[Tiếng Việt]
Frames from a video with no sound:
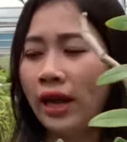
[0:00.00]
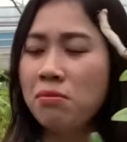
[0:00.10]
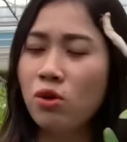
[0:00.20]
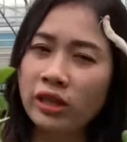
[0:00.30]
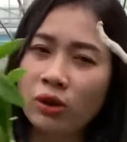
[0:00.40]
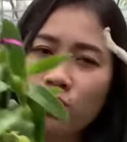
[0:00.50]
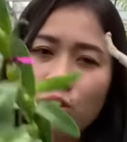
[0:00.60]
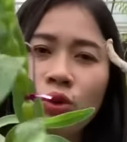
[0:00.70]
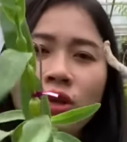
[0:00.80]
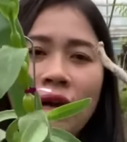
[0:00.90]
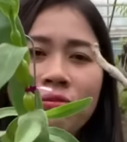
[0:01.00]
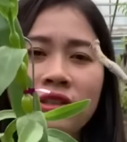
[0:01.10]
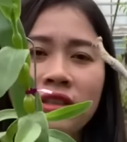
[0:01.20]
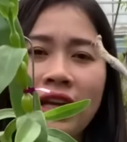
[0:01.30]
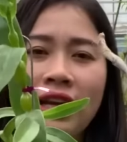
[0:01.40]
một chậu chuỗi ngọc nữa
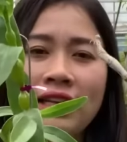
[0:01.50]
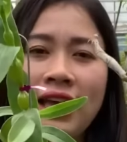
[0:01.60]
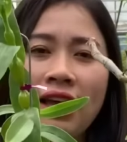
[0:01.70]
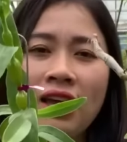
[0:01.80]
này cả nhà.